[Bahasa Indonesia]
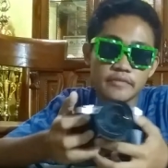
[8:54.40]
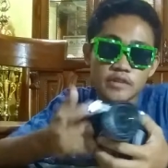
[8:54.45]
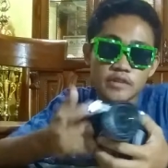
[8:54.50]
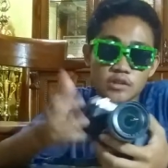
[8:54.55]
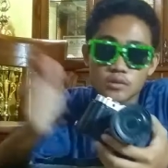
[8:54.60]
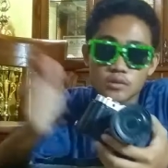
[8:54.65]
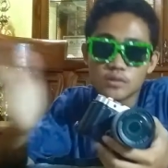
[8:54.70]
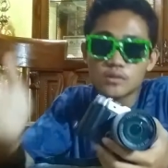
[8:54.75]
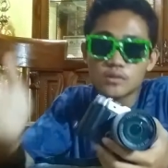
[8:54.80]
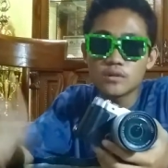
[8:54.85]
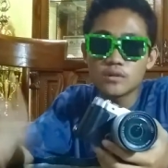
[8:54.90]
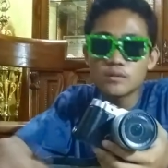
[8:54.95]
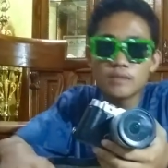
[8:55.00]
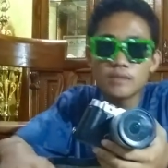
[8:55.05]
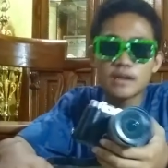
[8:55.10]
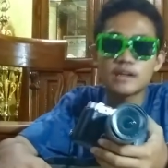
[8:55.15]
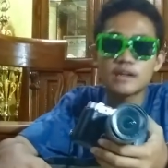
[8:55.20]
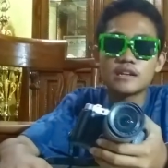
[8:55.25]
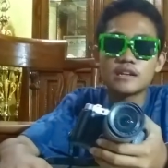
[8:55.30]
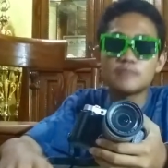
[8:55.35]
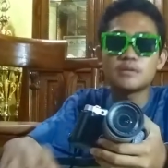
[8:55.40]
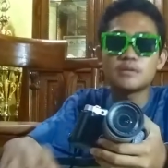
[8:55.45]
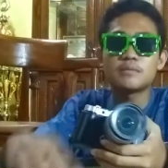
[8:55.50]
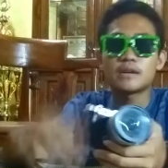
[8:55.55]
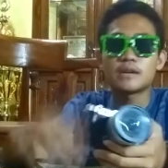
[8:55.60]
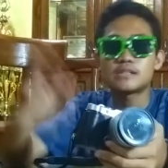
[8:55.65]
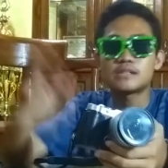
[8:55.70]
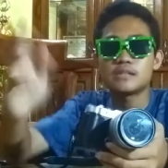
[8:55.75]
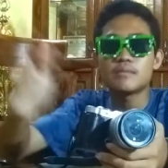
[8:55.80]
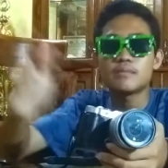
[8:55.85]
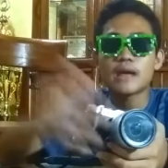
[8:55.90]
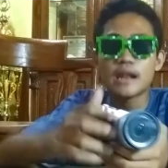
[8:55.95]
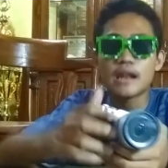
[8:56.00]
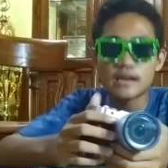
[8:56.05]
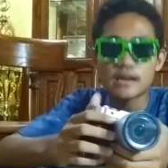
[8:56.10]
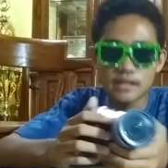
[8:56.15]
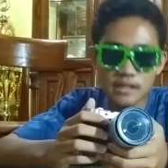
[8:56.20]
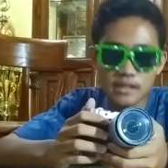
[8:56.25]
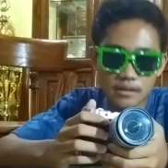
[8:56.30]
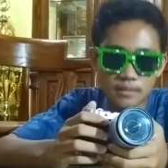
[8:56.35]
video gue bakalan lebih maksimal
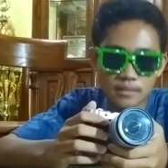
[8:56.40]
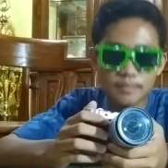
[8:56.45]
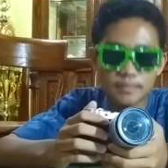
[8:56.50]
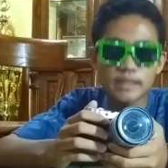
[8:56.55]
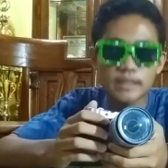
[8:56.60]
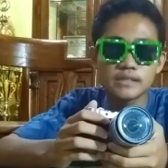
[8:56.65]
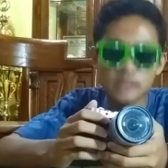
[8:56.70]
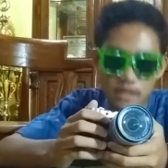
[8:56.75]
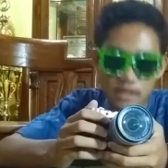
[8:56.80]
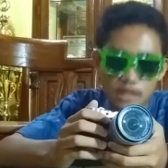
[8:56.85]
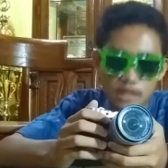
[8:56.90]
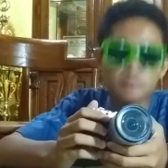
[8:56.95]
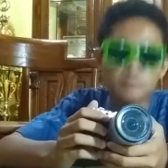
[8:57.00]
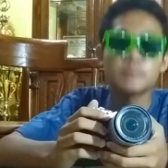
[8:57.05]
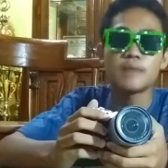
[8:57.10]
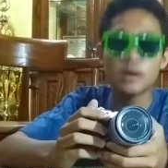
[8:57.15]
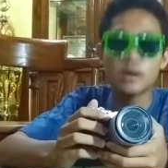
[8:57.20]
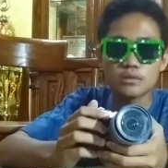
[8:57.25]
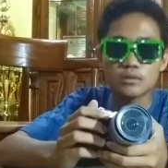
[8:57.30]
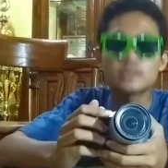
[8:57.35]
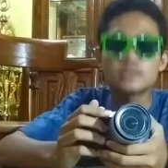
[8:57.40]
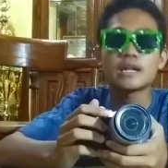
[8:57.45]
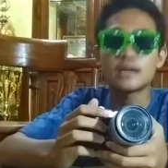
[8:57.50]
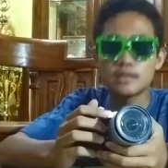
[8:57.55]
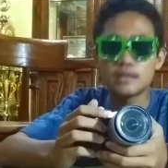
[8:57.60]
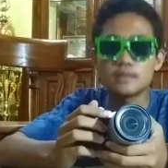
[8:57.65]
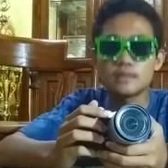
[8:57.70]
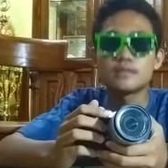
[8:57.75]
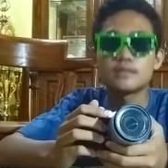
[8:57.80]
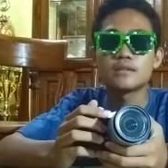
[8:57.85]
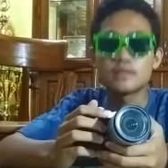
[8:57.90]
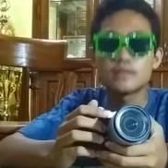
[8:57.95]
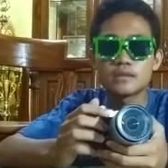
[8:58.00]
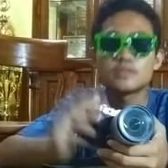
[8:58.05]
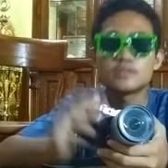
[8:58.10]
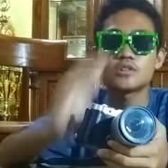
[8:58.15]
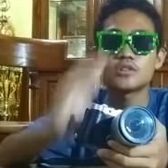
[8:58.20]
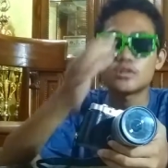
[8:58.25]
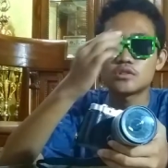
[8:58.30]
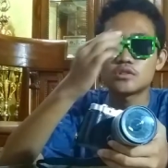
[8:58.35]
lagi dan pastinya lebih bagus lagi
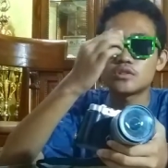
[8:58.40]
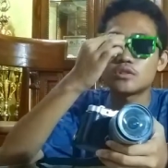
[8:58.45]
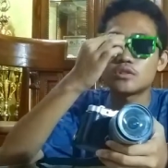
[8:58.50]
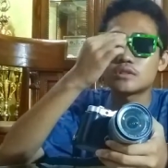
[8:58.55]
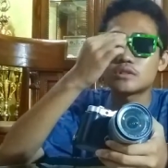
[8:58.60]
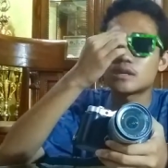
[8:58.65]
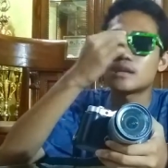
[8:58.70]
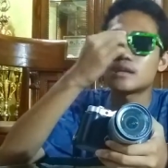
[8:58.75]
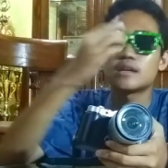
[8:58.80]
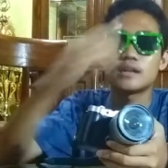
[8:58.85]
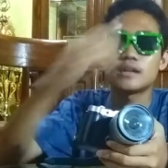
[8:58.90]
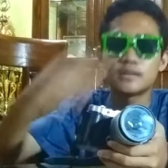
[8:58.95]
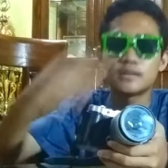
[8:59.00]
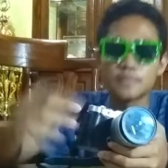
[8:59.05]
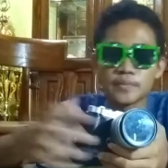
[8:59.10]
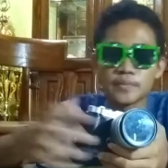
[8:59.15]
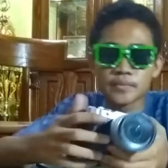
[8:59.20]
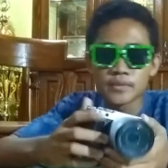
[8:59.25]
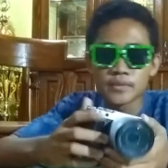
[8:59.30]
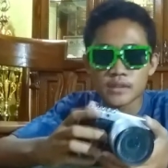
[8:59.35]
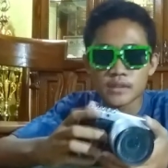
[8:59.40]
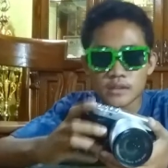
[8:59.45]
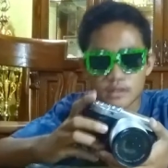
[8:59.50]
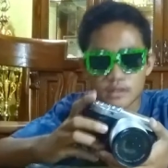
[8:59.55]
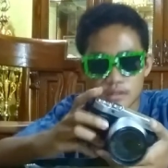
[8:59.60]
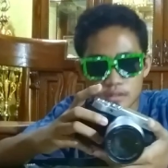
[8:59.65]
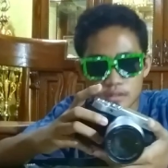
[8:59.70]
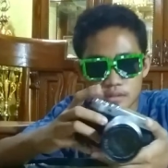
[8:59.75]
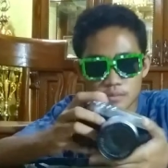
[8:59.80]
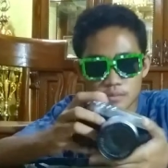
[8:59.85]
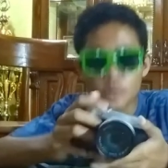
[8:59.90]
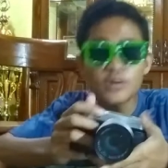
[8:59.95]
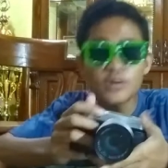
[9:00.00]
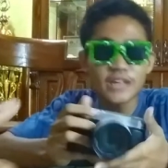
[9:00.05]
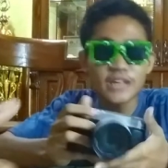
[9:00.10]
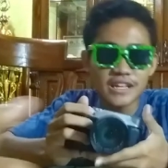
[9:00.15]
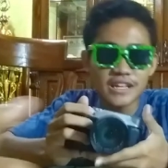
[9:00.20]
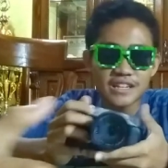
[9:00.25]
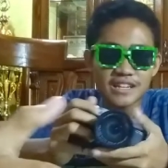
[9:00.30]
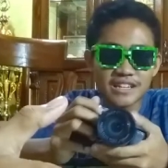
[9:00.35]
coy-coy sekalian yeah.
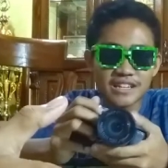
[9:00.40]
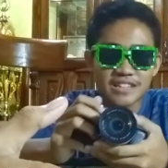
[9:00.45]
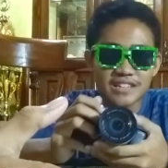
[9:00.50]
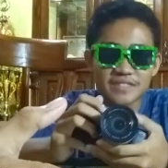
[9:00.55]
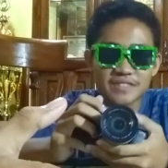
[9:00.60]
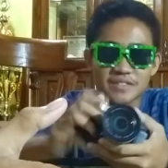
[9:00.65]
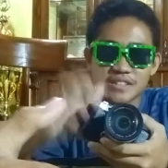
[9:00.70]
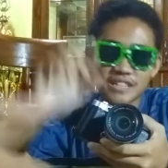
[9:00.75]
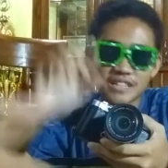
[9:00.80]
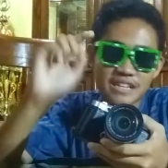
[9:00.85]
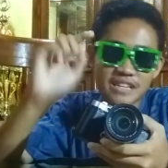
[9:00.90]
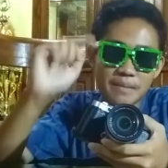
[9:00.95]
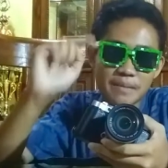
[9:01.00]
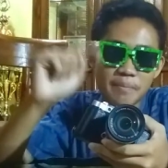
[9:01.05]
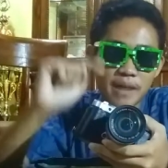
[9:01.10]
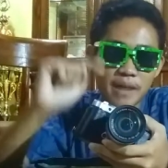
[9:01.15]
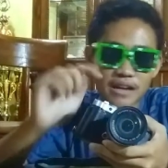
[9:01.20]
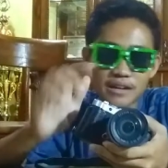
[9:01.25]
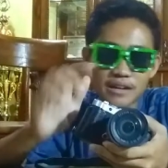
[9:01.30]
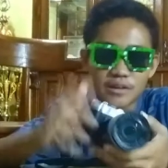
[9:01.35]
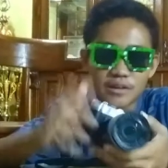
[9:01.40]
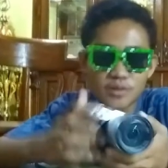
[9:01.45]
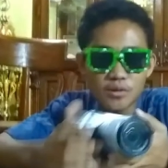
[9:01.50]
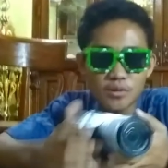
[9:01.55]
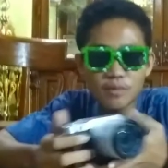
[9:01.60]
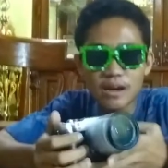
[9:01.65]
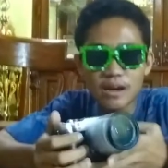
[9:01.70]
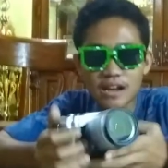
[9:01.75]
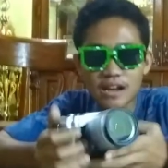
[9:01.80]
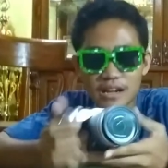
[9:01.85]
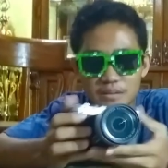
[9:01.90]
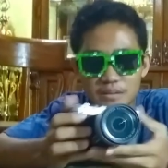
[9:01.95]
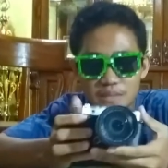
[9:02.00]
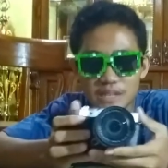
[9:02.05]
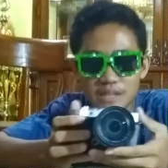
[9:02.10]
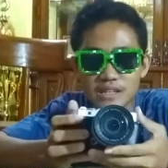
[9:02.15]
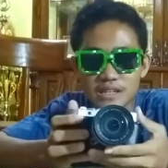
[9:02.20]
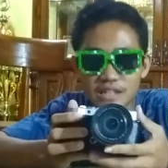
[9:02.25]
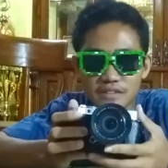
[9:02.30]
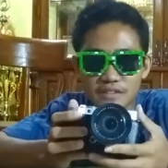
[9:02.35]
mungkin ke depan gue bakalan
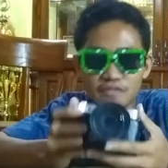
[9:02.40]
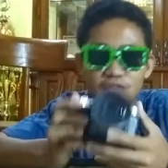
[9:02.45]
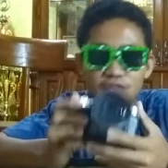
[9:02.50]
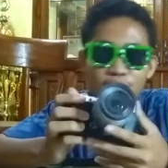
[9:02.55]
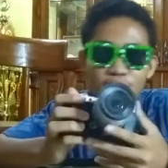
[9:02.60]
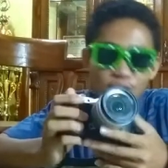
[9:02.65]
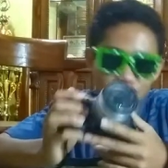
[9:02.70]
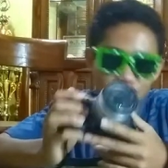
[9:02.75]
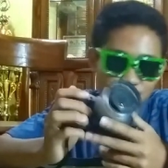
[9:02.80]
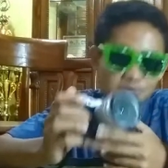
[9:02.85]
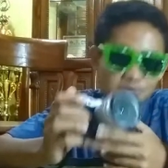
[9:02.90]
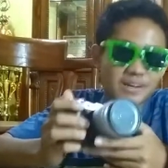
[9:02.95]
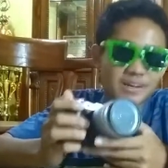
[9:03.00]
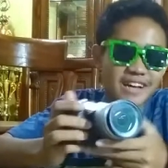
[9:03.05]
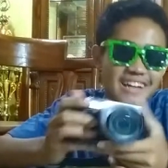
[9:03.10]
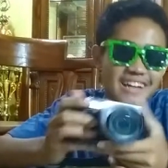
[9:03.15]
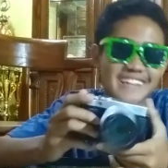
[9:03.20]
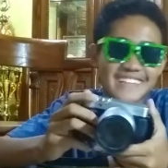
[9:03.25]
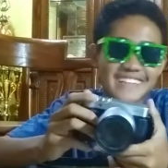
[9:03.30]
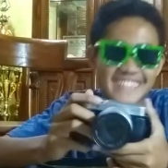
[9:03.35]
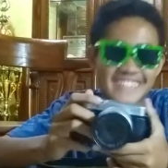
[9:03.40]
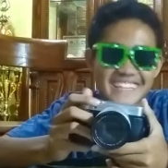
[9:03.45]
bikin vlog juga nih